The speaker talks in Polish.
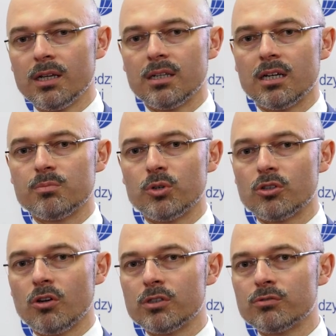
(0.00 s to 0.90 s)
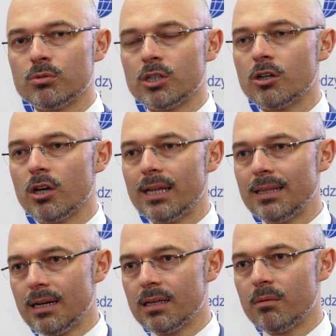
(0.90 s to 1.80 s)
transportowych, w których
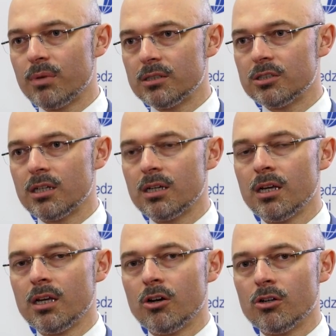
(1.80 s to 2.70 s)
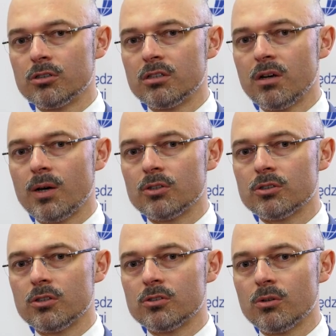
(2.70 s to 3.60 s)
energia będzie odgrywała
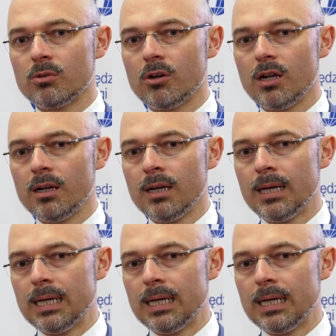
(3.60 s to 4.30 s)
rosnącą rolę